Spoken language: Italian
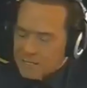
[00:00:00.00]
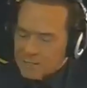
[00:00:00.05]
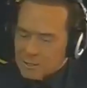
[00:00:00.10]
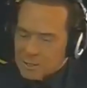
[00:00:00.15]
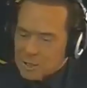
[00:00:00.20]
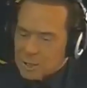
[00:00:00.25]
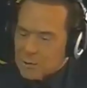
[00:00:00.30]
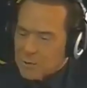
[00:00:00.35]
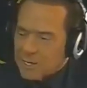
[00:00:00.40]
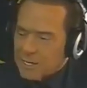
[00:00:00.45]

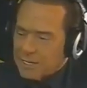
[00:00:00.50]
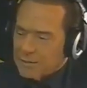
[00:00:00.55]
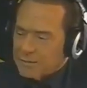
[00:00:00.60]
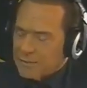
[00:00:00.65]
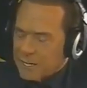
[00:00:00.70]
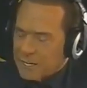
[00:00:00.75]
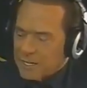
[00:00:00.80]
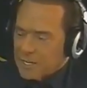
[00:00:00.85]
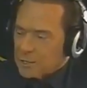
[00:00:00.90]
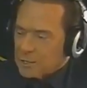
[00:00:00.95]
4-5 però... anni
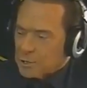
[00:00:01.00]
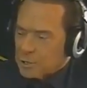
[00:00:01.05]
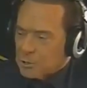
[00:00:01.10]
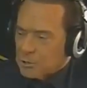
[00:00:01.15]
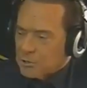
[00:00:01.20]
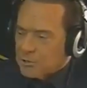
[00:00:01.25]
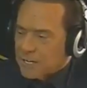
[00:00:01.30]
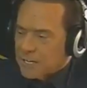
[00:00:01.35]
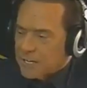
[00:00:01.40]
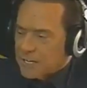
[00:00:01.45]
fa, io
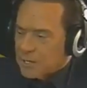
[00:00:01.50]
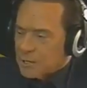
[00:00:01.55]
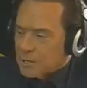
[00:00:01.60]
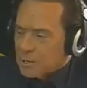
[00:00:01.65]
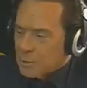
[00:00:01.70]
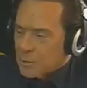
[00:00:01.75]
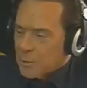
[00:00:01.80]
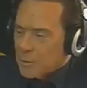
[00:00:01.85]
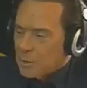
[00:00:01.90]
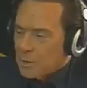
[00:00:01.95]
sono vecchio,
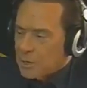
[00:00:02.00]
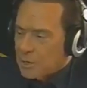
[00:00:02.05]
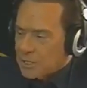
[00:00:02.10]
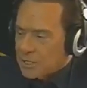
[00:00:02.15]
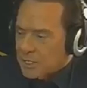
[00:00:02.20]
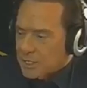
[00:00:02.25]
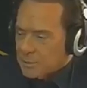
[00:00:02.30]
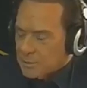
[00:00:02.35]
non ho memoria.